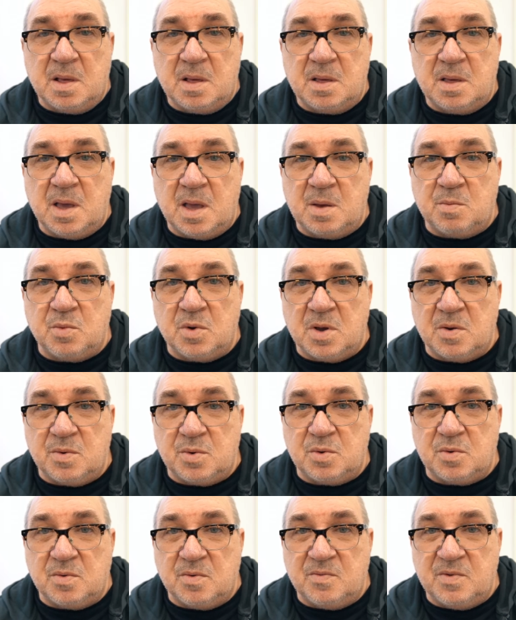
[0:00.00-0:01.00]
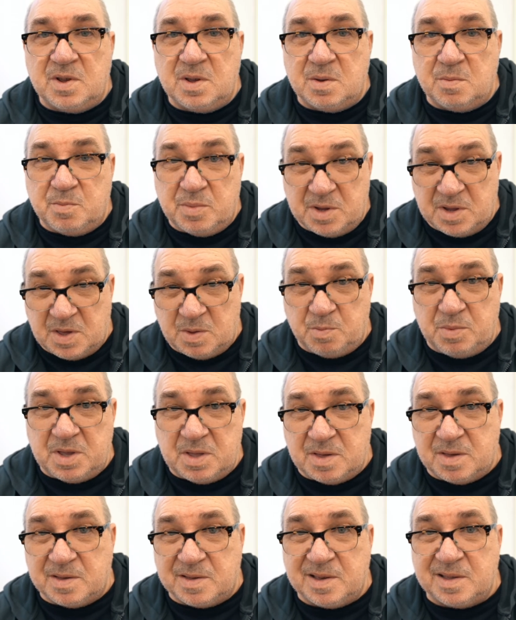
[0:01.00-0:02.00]
я ему говорю, вы
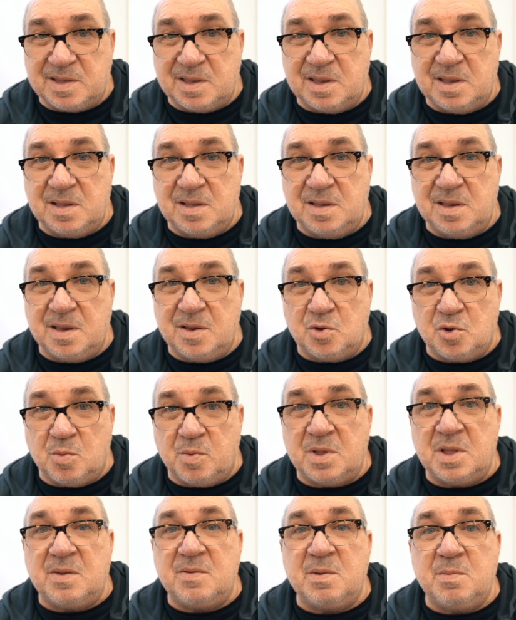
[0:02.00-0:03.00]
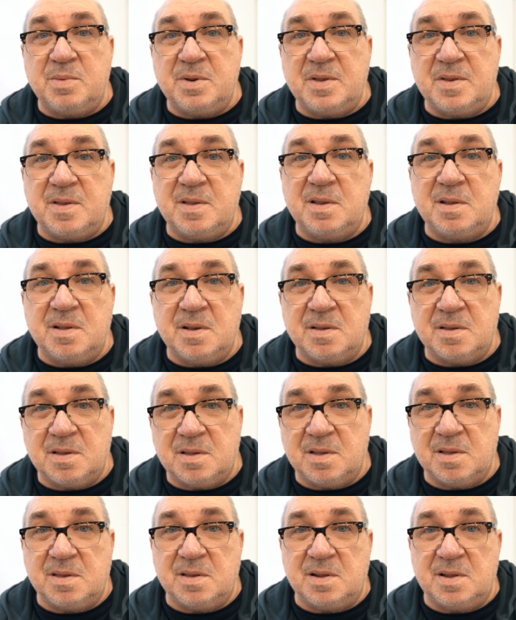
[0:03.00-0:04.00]
переспите с этой идеей, чтобы она вам приснилась,
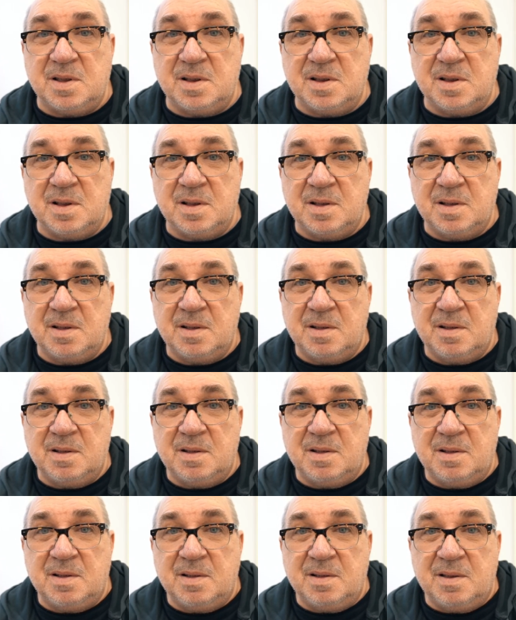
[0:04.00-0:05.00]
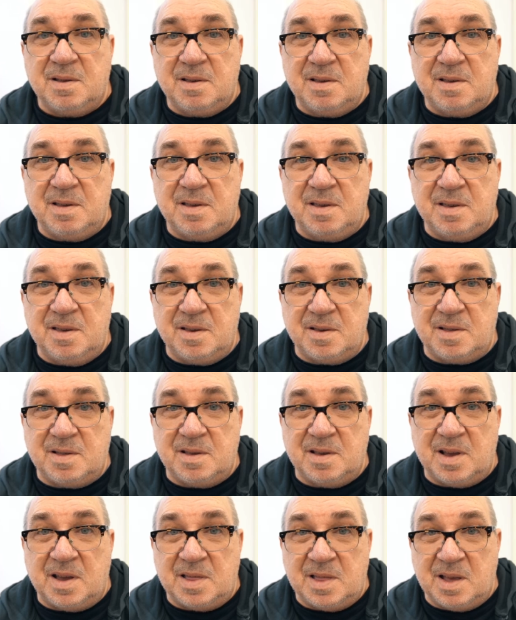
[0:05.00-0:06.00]
эта телега. И
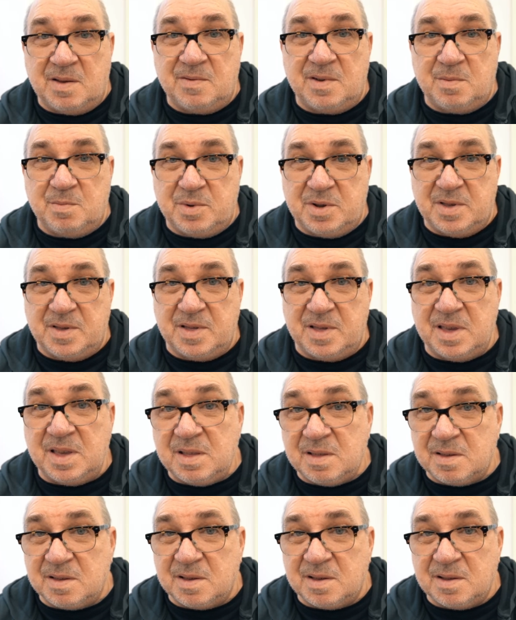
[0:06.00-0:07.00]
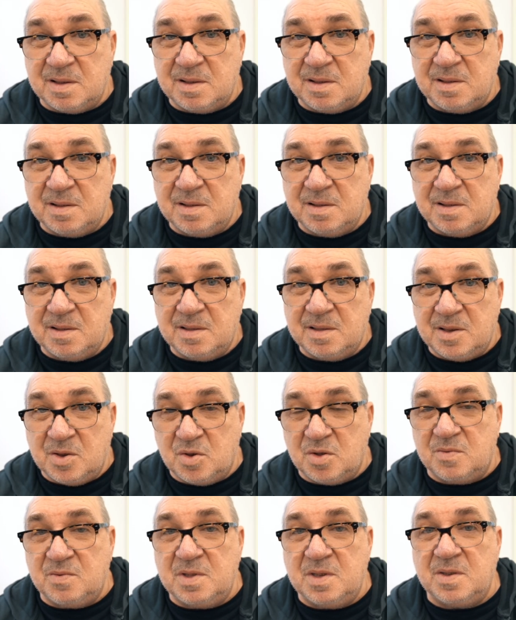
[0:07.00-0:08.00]
если она вам приснится,
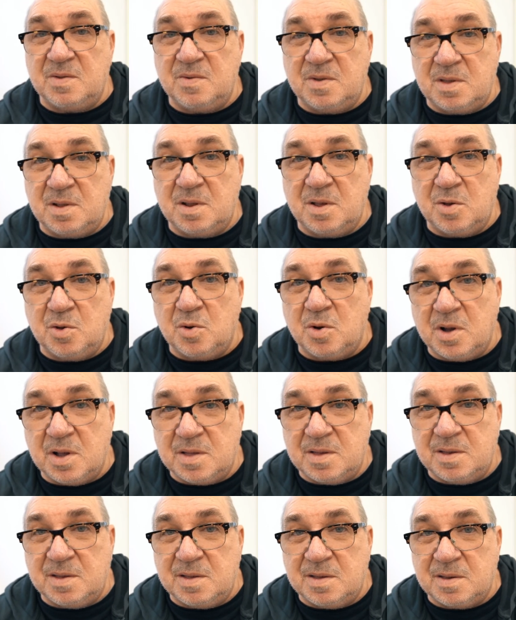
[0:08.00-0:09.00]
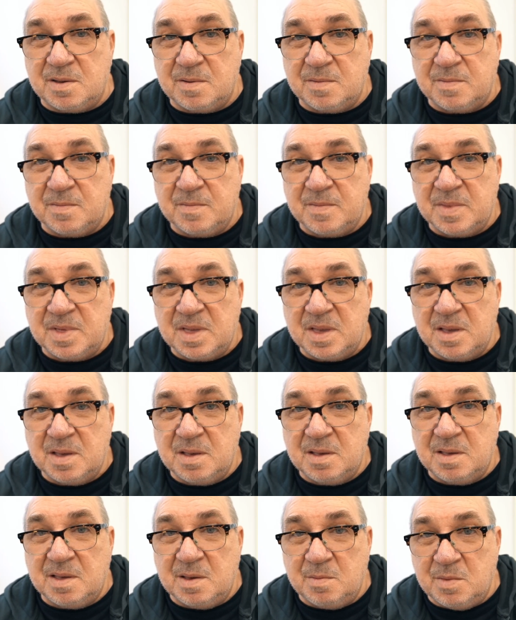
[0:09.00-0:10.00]
значит, вы действительно ее хотите.
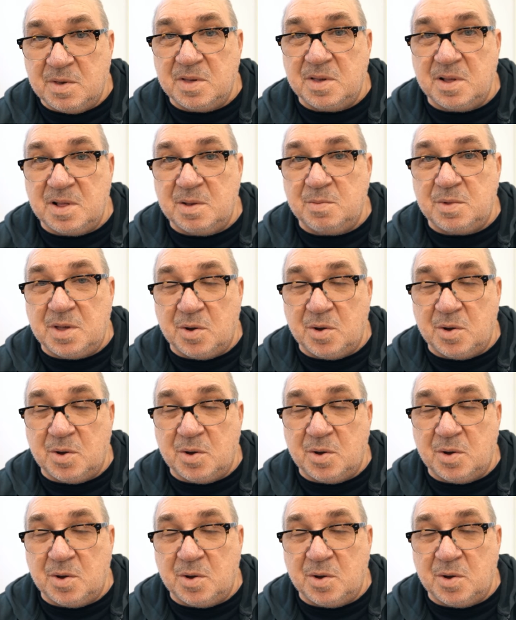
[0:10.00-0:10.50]
И мы сделаем